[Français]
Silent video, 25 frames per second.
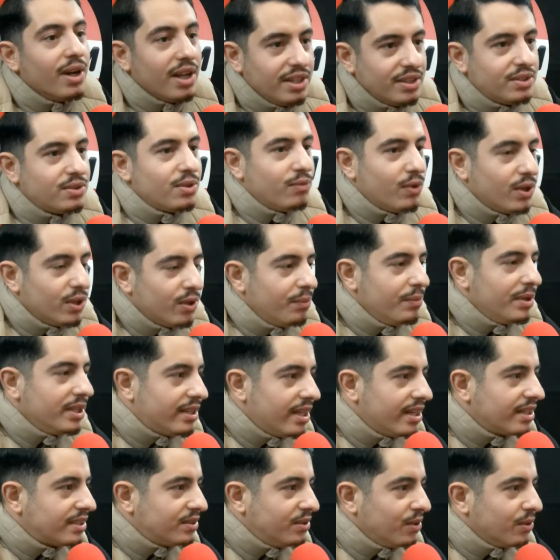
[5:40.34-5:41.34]
Voilà, ils se voient dans
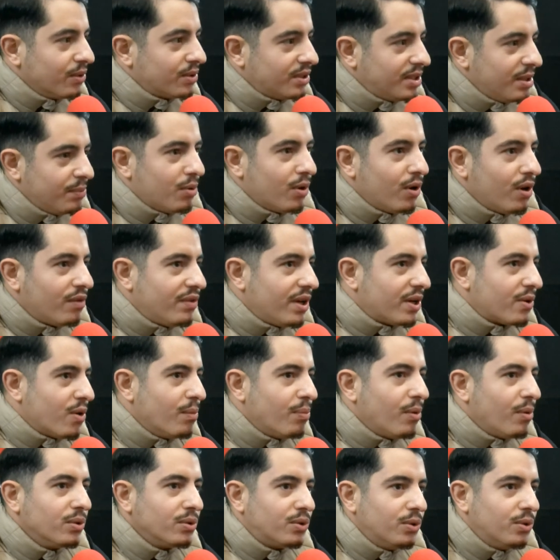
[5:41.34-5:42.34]
mes textes. Donc, c'est pour leur faire
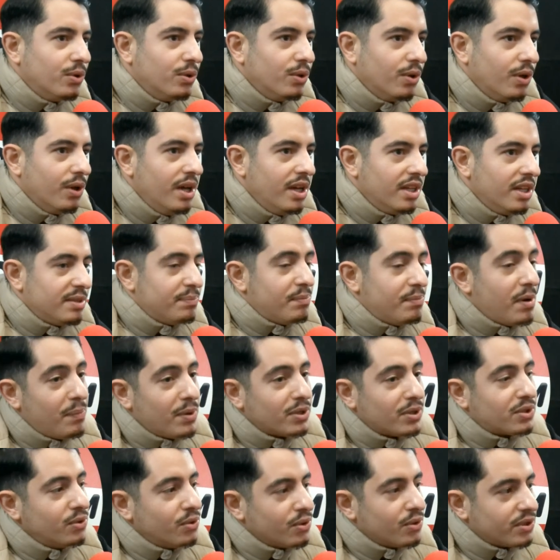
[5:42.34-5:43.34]
comprendre que c'est pas
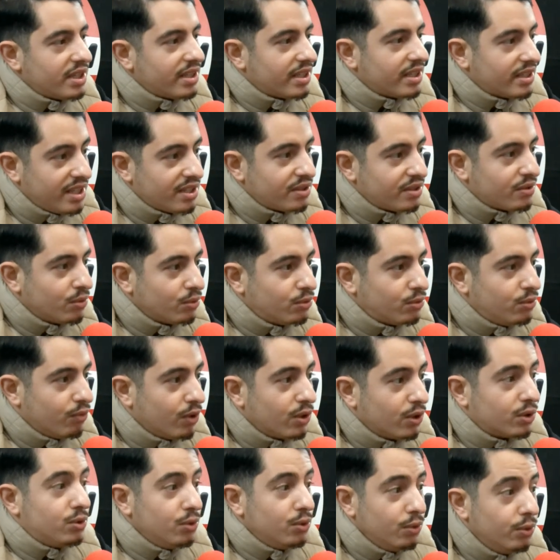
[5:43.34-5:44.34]
parce que dans certains sens tu
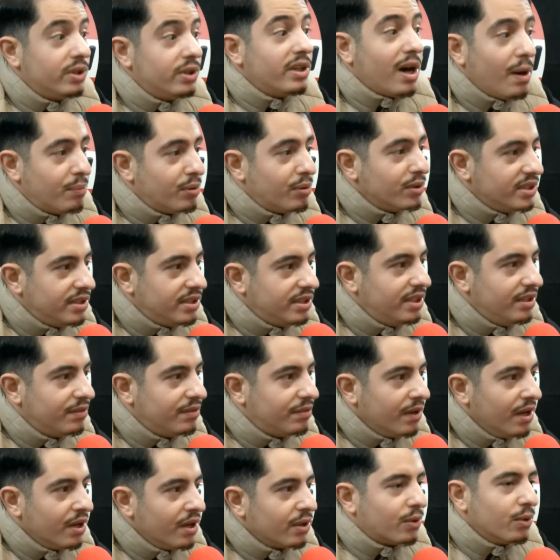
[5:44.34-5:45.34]
vois que je suis ultra
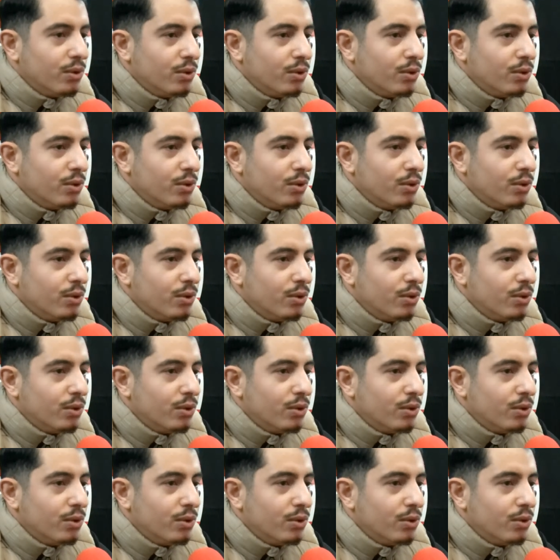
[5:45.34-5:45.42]
positif